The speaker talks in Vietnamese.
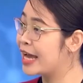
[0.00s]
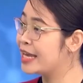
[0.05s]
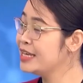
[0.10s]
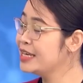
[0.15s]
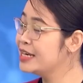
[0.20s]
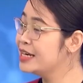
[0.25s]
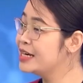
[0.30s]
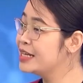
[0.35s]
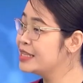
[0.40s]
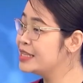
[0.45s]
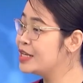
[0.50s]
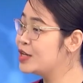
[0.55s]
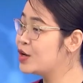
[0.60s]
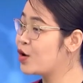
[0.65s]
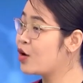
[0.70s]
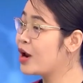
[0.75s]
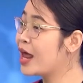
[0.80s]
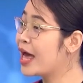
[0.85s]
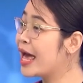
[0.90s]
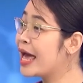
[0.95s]
thái thì
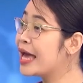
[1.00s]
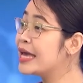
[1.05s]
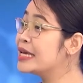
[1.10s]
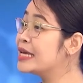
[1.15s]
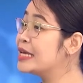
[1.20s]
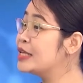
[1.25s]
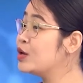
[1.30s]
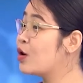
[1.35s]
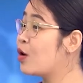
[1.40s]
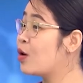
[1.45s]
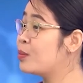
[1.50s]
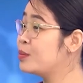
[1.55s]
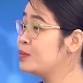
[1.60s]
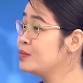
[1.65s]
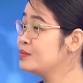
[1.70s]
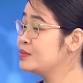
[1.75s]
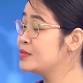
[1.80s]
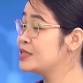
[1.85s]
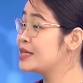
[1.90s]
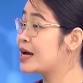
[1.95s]
nó là hai cái
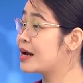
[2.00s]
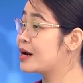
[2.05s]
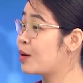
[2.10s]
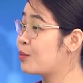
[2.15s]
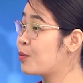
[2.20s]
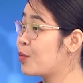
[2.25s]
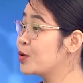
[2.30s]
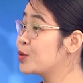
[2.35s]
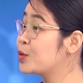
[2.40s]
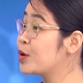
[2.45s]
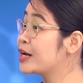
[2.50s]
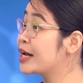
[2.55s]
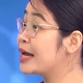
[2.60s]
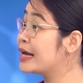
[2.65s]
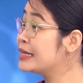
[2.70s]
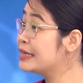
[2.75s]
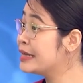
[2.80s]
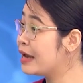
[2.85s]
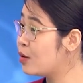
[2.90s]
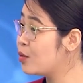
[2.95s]
nhóm sàng lọc hoàn toàn
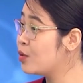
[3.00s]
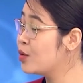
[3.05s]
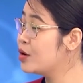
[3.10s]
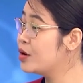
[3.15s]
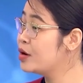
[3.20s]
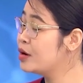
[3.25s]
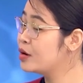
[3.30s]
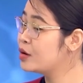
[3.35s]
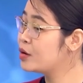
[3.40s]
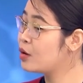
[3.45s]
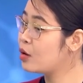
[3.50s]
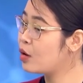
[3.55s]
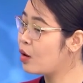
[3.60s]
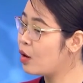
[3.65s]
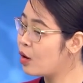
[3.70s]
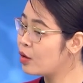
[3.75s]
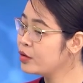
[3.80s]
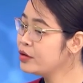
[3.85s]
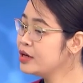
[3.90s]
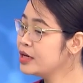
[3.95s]
khác nhau. Nó
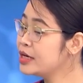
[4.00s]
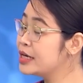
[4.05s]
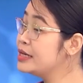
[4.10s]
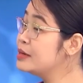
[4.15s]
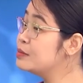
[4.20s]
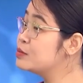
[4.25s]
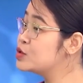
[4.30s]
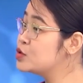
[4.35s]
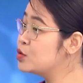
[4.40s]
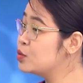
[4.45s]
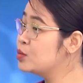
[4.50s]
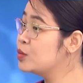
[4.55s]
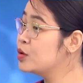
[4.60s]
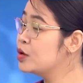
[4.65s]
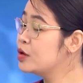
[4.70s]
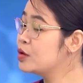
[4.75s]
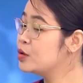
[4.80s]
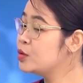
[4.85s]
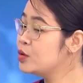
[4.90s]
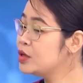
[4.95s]
có những cái điểm chung.
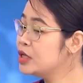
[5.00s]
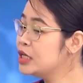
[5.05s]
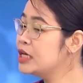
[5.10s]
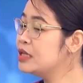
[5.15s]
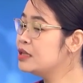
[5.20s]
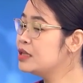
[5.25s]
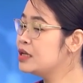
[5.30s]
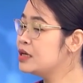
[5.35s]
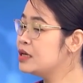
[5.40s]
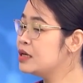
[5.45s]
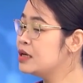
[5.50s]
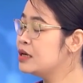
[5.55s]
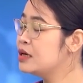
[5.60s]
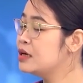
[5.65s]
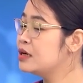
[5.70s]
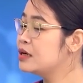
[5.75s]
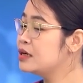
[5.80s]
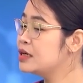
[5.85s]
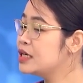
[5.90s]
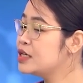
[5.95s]
Tuy nhiên thì
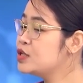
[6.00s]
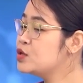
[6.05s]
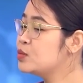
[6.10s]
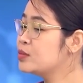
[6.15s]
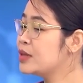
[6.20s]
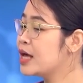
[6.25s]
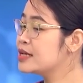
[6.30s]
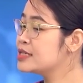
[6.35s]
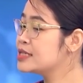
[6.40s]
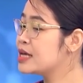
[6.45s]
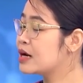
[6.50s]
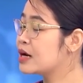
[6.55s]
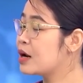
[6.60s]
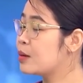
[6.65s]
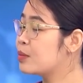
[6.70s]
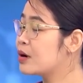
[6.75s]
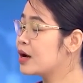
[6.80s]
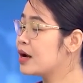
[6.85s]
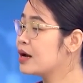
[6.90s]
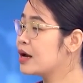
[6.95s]
khi chúng ta sàng
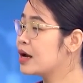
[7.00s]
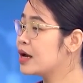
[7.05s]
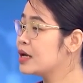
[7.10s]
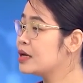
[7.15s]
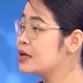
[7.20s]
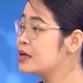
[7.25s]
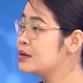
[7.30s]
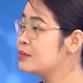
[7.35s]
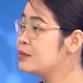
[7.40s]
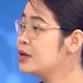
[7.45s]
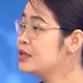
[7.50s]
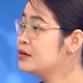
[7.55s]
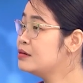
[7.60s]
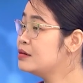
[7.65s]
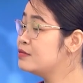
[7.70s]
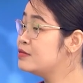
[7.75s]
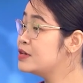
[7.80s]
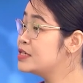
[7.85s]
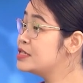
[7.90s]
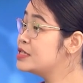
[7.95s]
lọc các cái bất
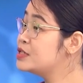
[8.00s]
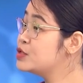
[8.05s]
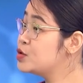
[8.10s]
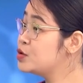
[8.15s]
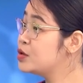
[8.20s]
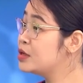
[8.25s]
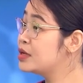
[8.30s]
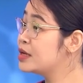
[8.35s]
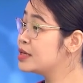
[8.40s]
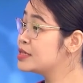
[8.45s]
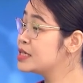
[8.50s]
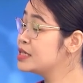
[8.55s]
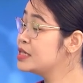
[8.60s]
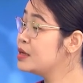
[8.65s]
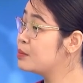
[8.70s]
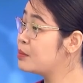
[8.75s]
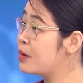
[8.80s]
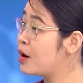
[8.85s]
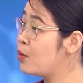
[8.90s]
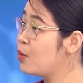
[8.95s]
thường về di truyền là xét
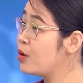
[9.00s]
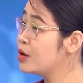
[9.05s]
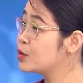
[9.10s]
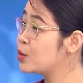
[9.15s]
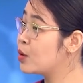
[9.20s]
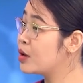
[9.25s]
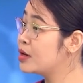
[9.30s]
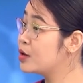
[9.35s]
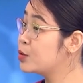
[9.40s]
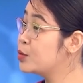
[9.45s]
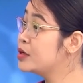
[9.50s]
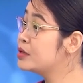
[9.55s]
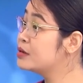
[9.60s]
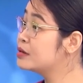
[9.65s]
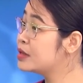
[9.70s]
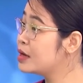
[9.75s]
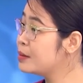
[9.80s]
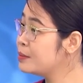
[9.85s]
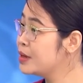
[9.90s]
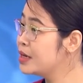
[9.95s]
nghiệm máu hoàn toàn là nguy
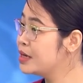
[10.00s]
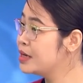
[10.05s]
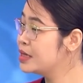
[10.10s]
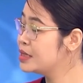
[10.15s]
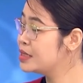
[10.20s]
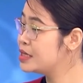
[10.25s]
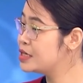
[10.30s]
cơ thấp